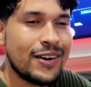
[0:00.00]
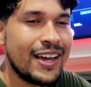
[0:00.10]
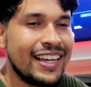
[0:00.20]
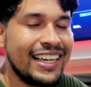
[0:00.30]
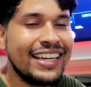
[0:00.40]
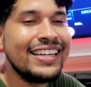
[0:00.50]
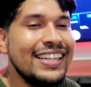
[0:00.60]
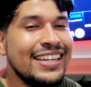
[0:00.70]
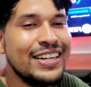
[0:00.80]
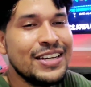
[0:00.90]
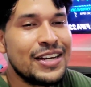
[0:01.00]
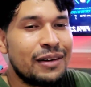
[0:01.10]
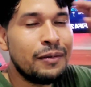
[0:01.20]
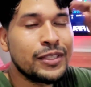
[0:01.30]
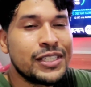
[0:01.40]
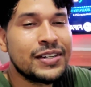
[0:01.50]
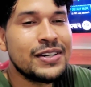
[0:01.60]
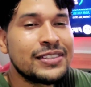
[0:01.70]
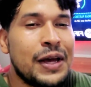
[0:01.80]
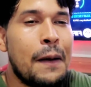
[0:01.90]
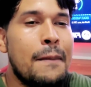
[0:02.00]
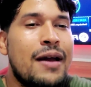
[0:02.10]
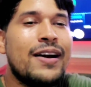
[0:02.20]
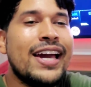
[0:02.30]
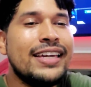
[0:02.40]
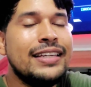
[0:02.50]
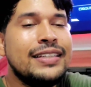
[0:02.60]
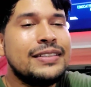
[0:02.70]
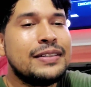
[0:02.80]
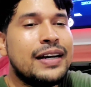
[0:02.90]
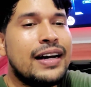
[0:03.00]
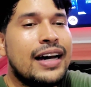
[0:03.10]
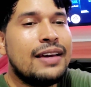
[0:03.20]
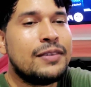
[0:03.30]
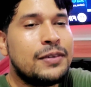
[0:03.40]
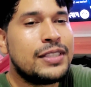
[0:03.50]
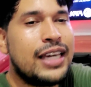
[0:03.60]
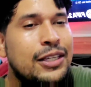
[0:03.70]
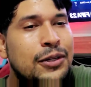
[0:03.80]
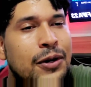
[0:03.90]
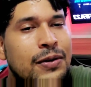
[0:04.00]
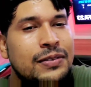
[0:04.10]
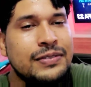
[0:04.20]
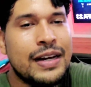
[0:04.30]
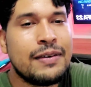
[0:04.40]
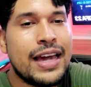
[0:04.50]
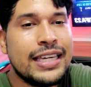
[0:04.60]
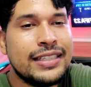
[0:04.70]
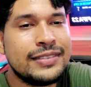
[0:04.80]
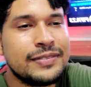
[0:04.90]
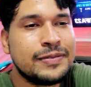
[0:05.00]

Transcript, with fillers: Nos vemos, chicos. Bye, bye. Ay, manchadito. Bye, bye.